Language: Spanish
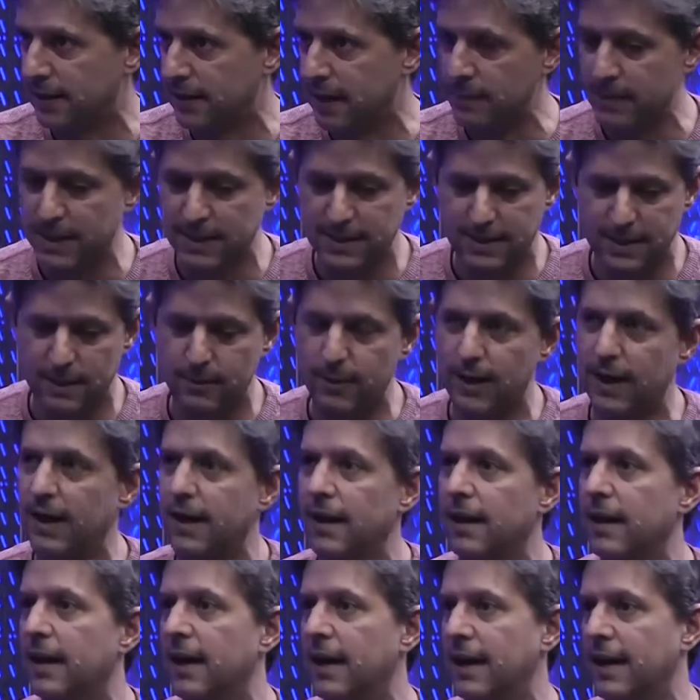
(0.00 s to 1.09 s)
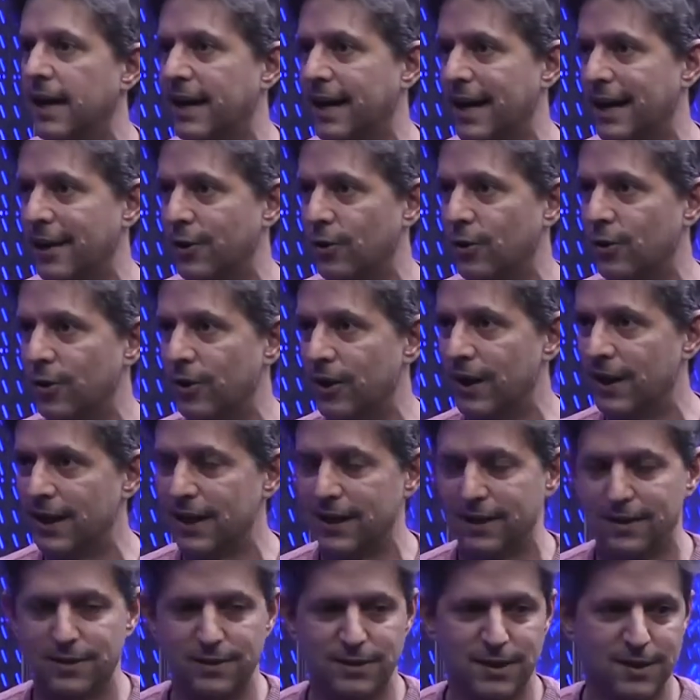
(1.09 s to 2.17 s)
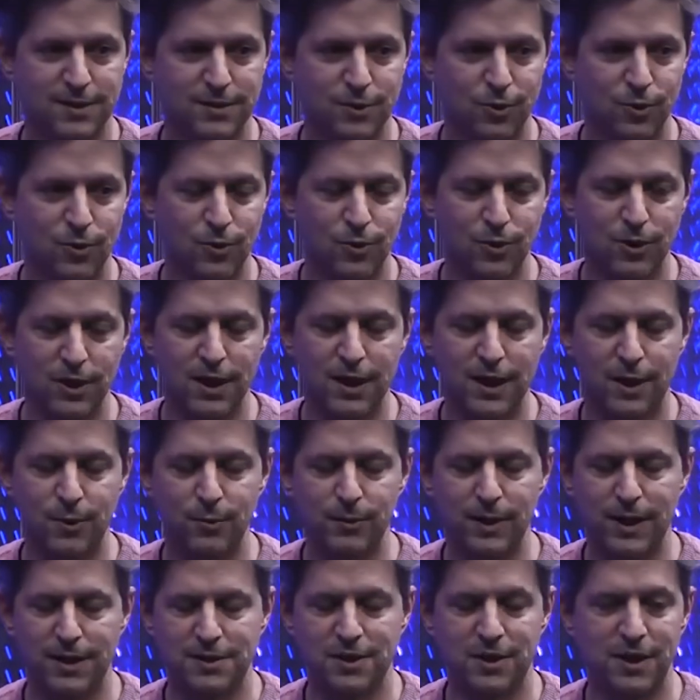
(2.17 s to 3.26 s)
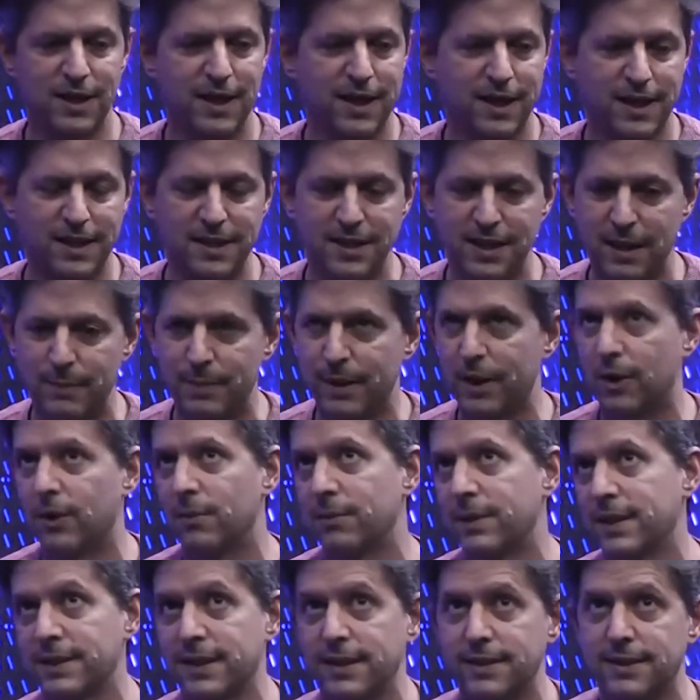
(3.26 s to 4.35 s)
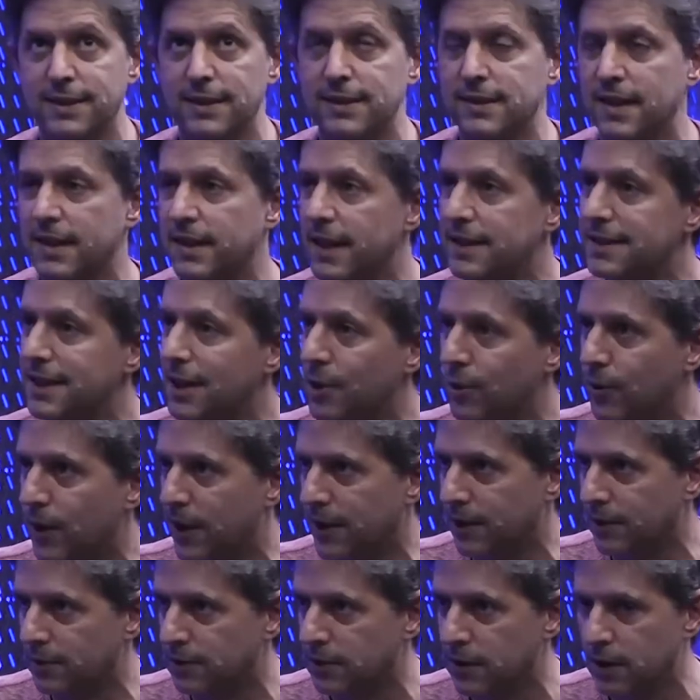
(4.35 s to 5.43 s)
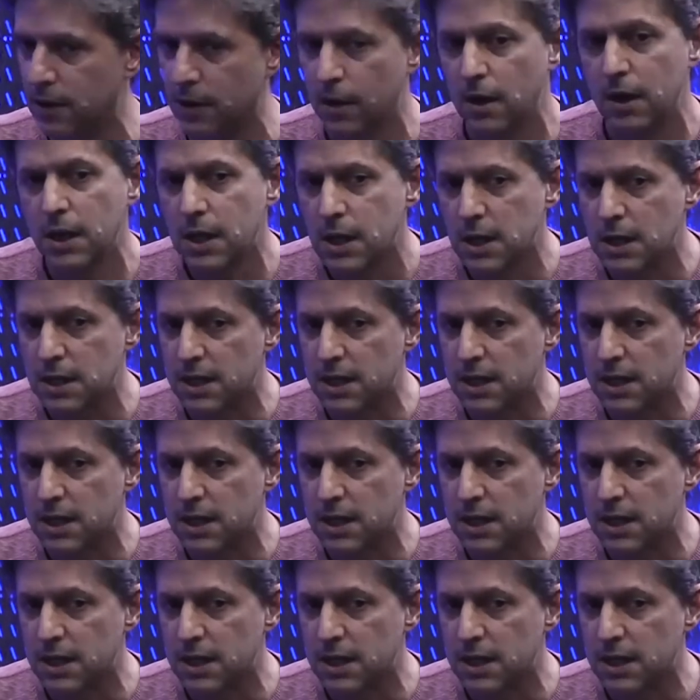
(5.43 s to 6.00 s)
también se va alargando. Entonces, hoy la jubilación en la Argentina para hombres es 65 años. Y